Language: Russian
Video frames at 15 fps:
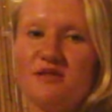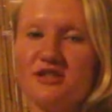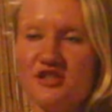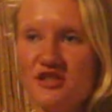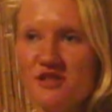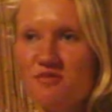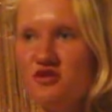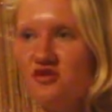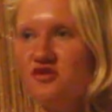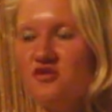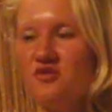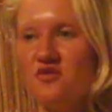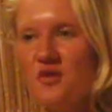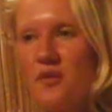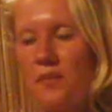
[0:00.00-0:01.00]
причинам,
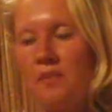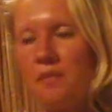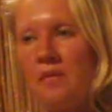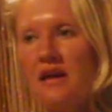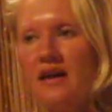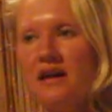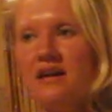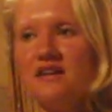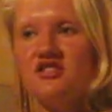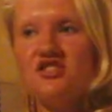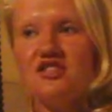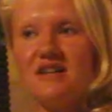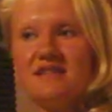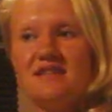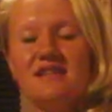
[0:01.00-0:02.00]
что
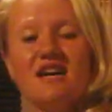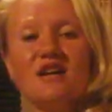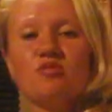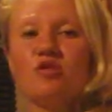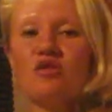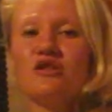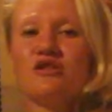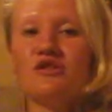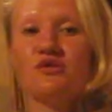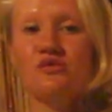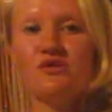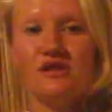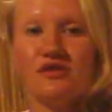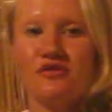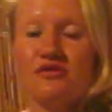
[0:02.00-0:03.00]
сейчас не так много
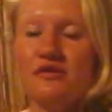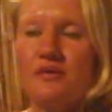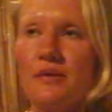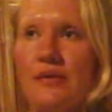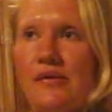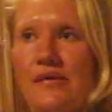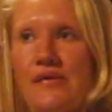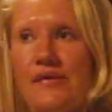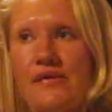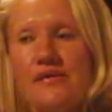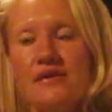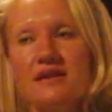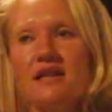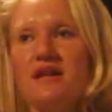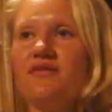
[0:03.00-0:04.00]
ресурсов,
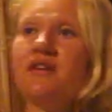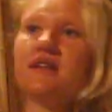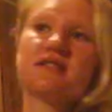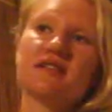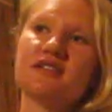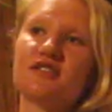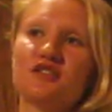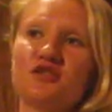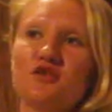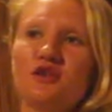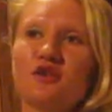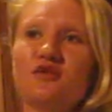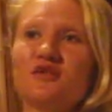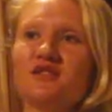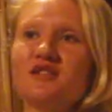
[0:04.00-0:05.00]
наверное, на
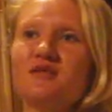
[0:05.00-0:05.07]
которых вот